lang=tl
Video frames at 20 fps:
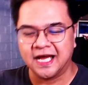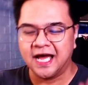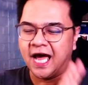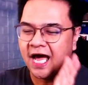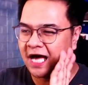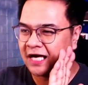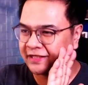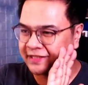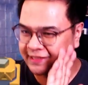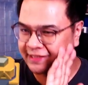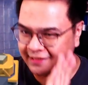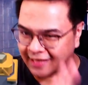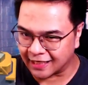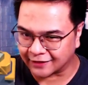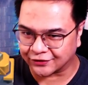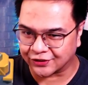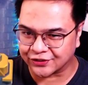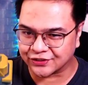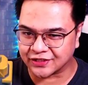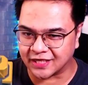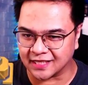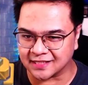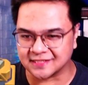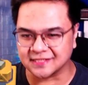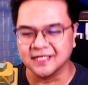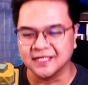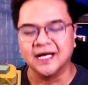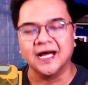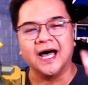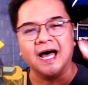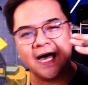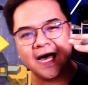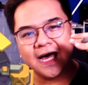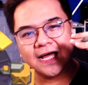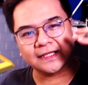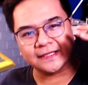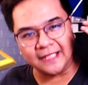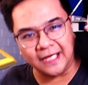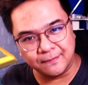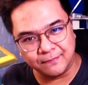ang Scatter Shots at
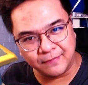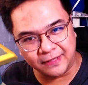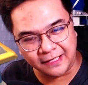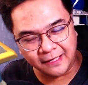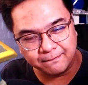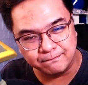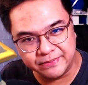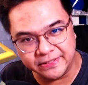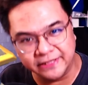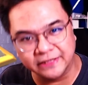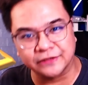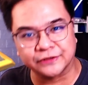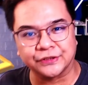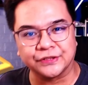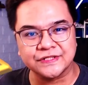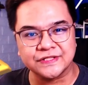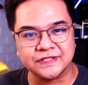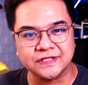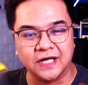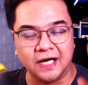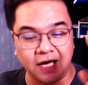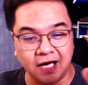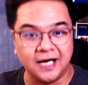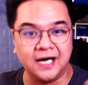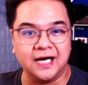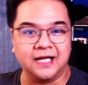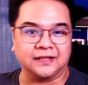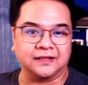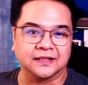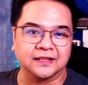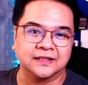ang mga Builder's Hut.